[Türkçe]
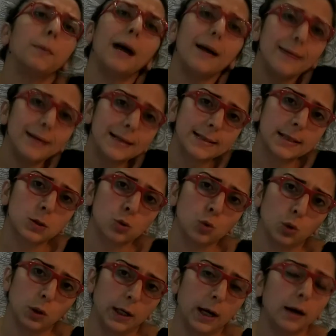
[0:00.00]
Ben esas
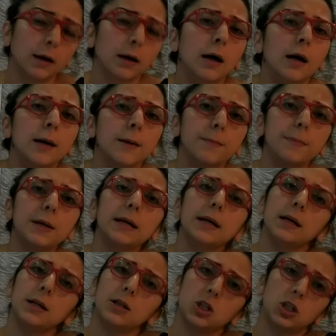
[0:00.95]
olarak
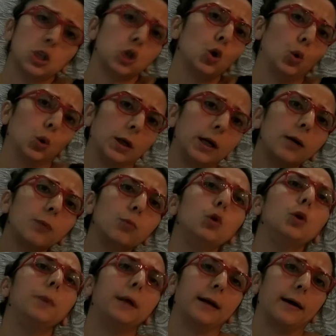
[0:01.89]
bir kişi olarak
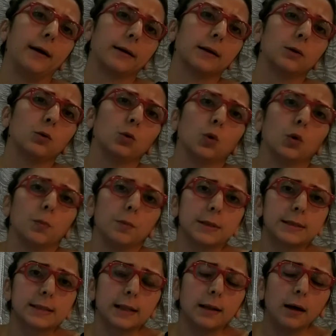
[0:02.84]
bunu merak ediyorum
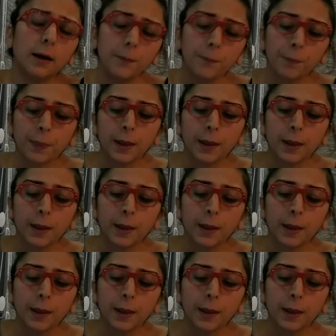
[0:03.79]
mesela.